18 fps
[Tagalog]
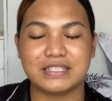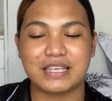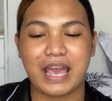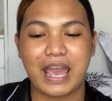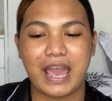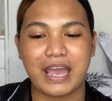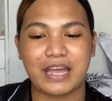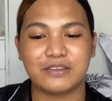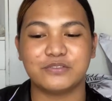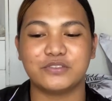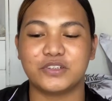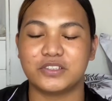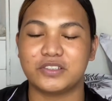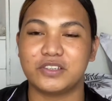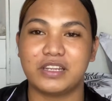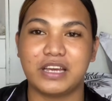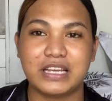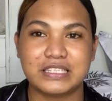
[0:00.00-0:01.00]
And for
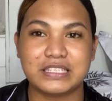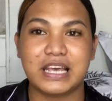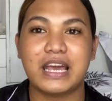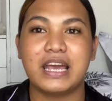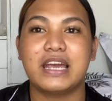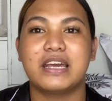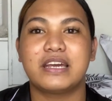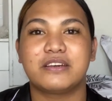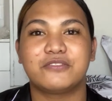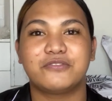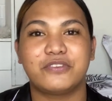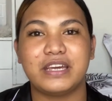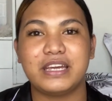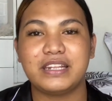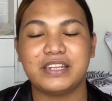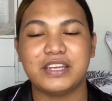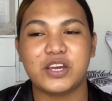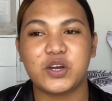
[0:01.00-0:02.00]
today's
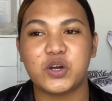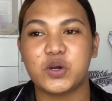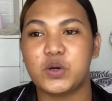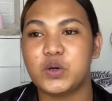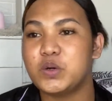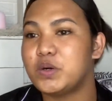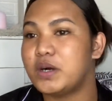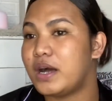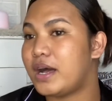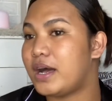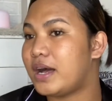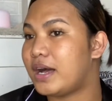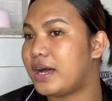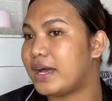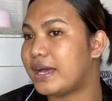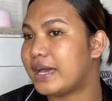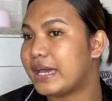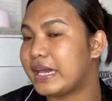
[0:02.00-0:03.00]
video
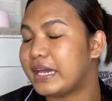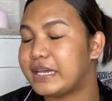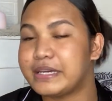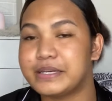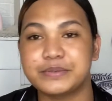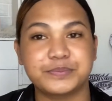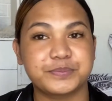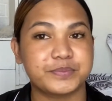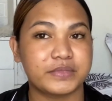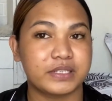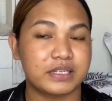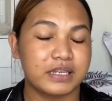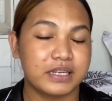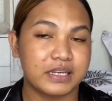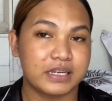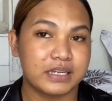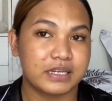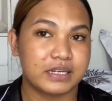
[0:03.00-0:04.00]
ay
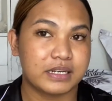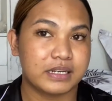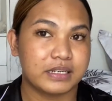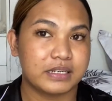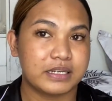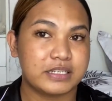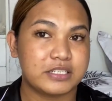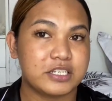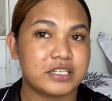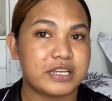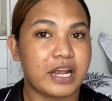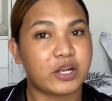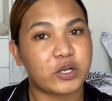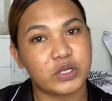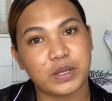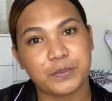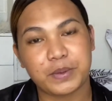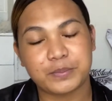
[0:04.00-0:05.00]
isa-share
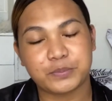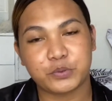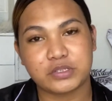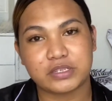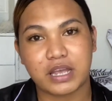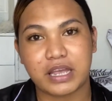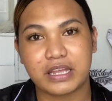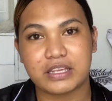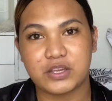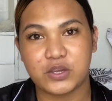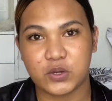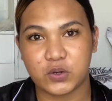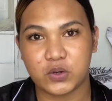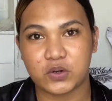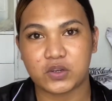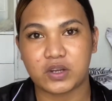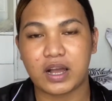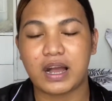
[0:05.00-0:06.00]
ko naman po sa
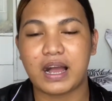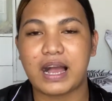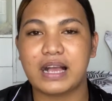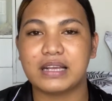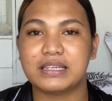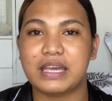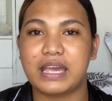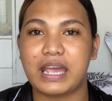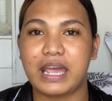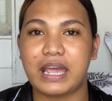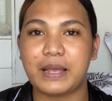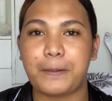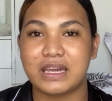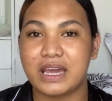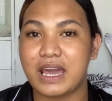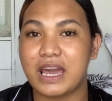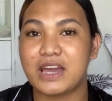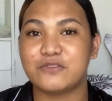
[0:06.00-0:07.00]
inyo ang
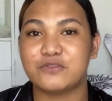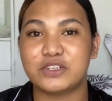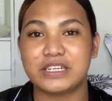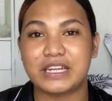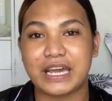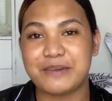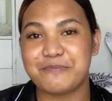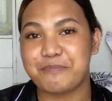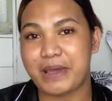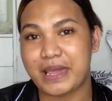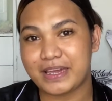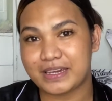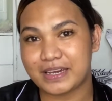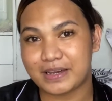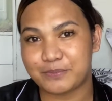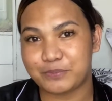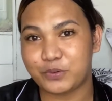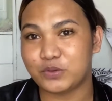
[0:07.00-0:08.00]
aking everyday
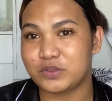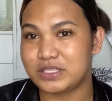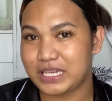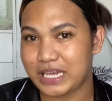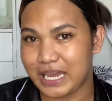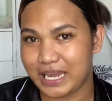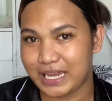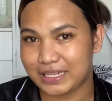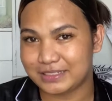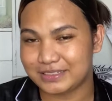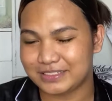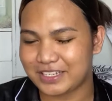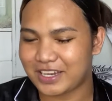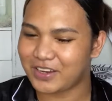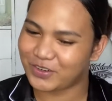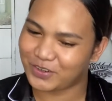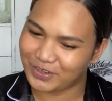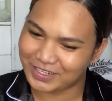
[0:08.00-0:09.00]
makeup routine.
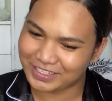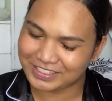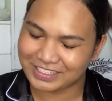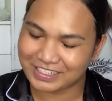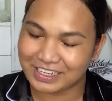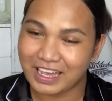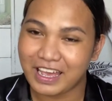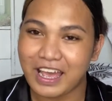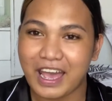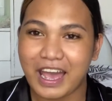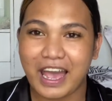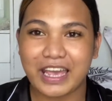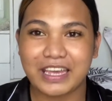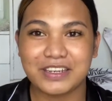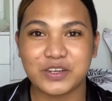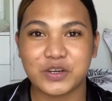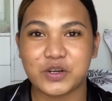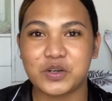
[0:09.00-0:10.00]
Charot!
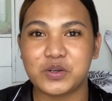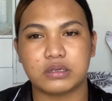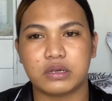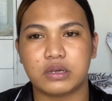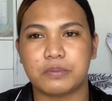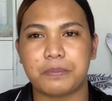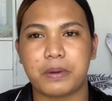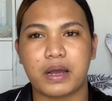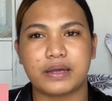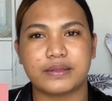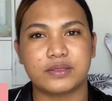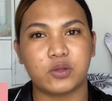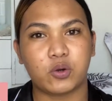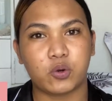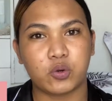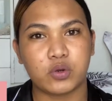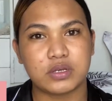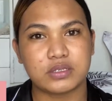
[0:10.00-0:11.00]
I know, pangatlo
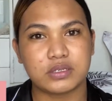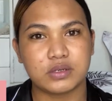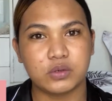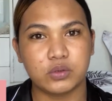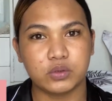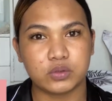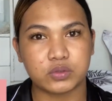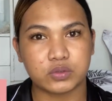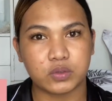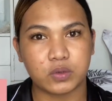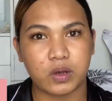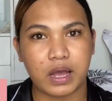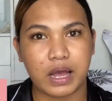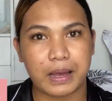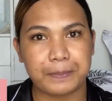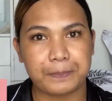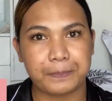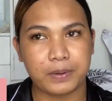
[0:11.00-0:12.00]
ko na siguro tong
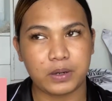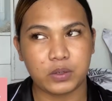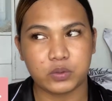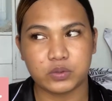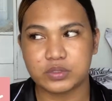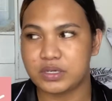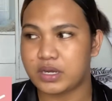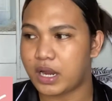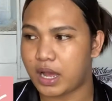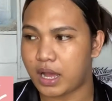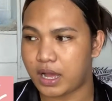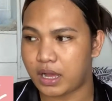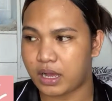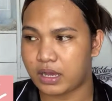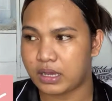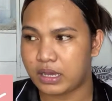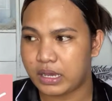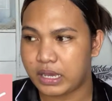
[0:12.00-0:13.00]
upload
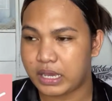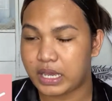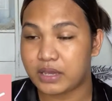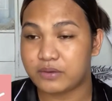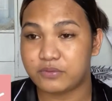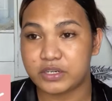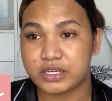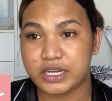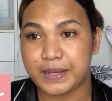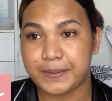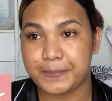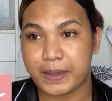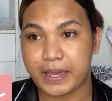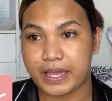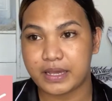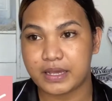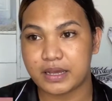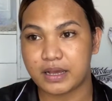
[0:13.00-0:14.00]
na everyday
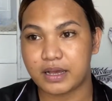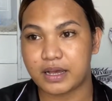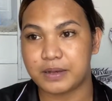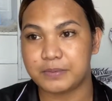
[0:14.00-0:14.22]
makeup